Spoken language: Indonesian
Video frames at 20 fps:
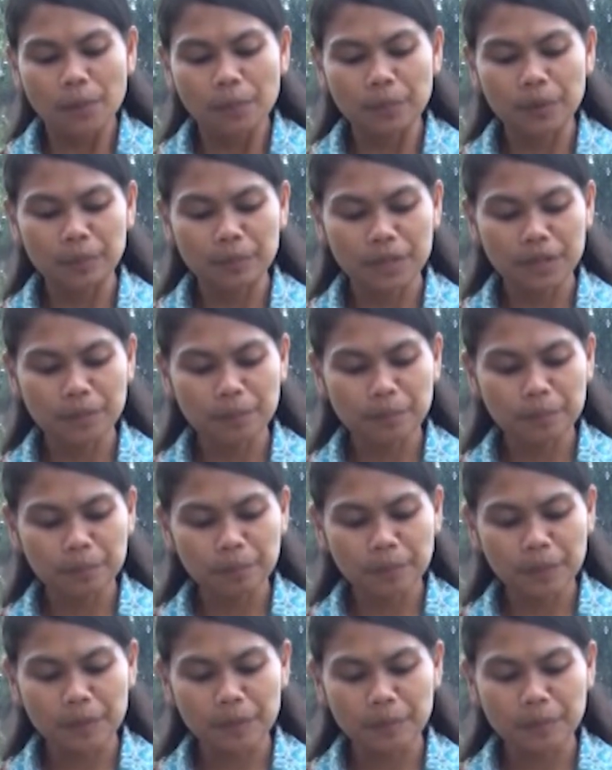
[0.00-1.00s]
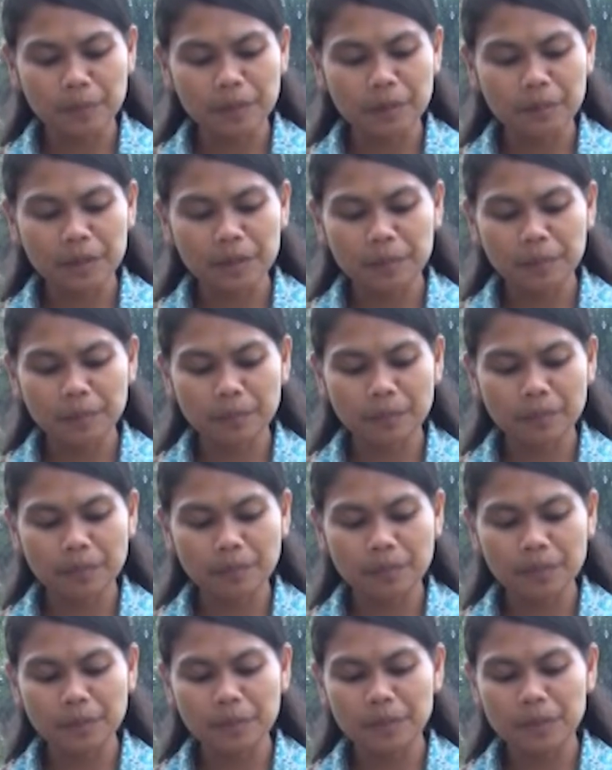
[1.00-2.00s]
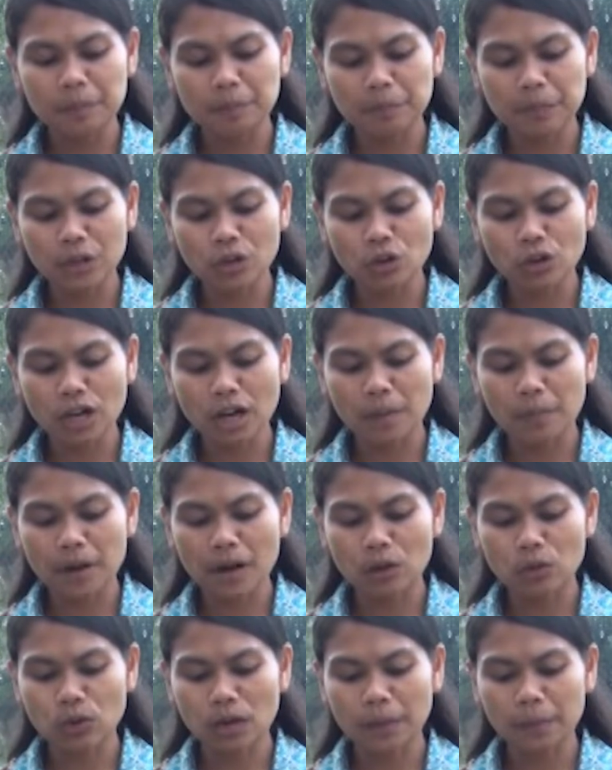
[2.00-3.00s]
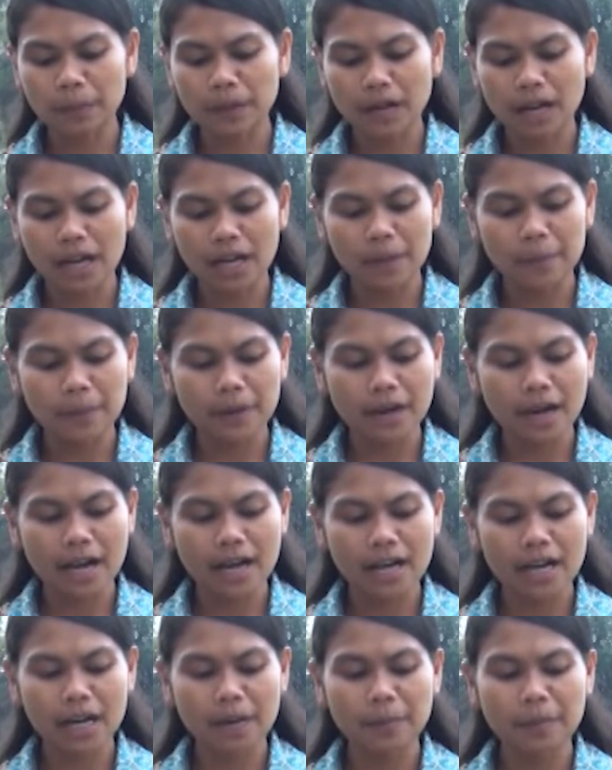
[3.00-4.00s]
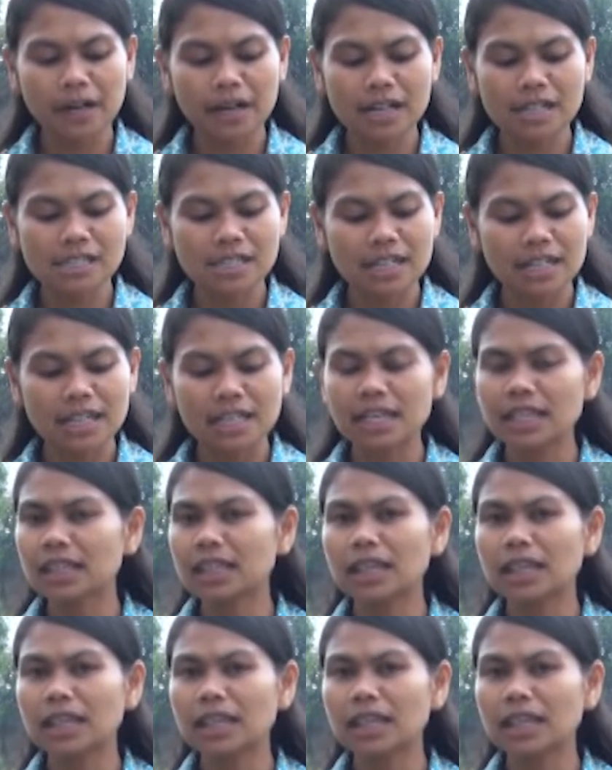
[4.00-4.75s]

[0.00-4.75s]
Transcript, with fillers: Pemim, pem, memim, memimpin orang melakukan perkara-perkara yang mereka sendiri